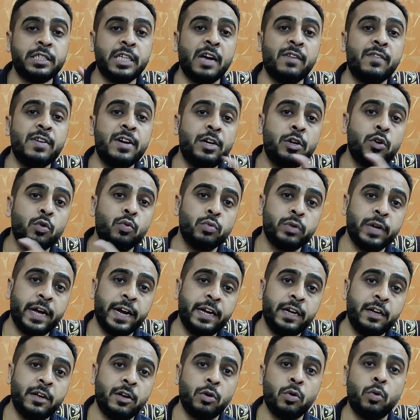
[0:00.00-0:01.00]
सेवन टू
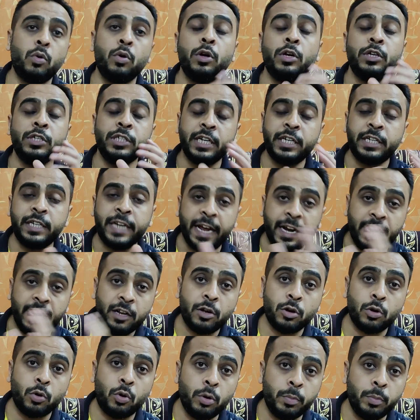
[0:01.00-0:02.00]
नाइन करोड़ ये
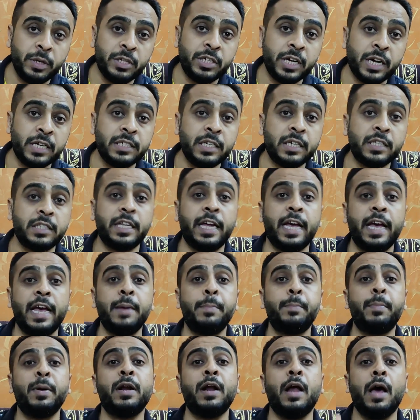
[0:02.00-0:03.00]
टेन करोड़ भी जा सकता
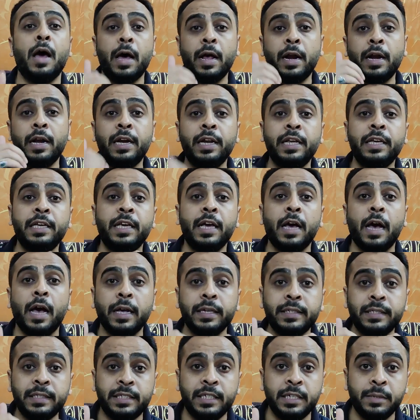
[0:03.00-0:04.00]
है पर अर्ली
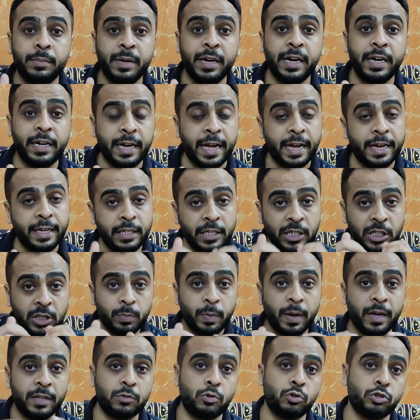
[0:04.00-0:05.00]
एस्टिमेट है
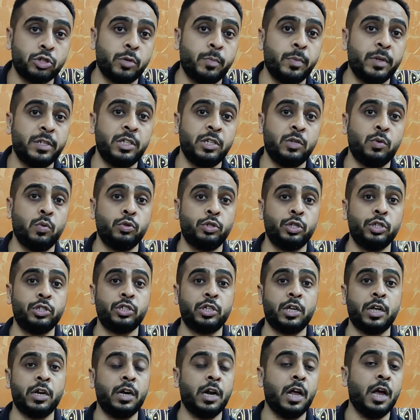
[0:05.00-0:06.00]
इस बात को समझने की
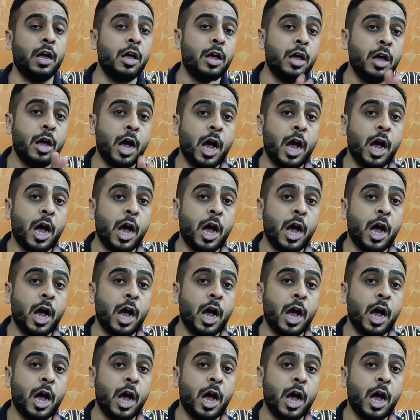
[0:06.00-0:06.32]
कोशिश करना